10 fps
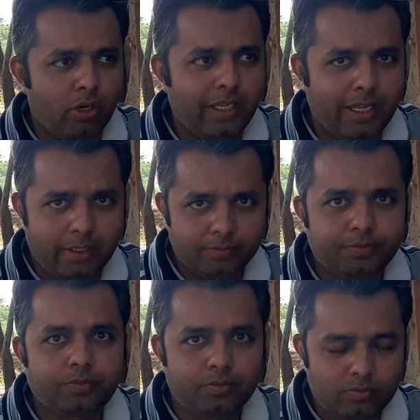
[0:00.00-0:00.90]
ये
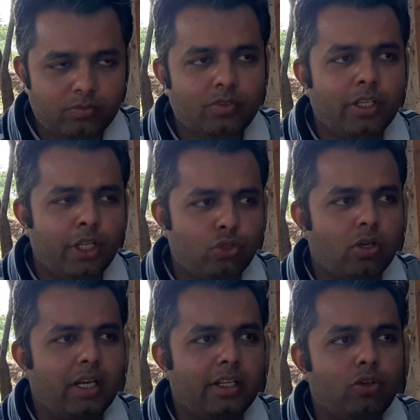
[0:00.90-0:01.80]
चौंकाने वाली है ये
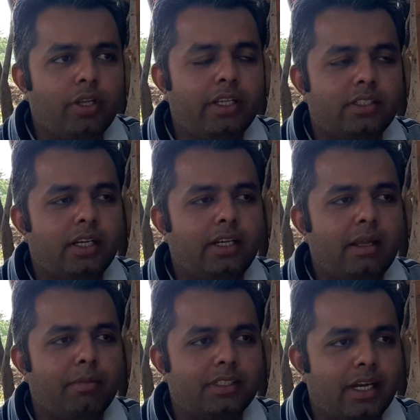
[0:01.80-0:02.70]
चौंकाने क्योंकि इस
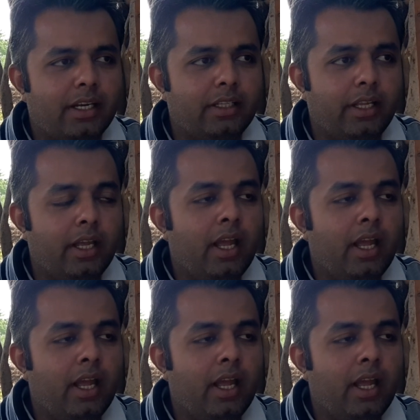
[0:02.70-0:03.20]
टाइम के सारे थे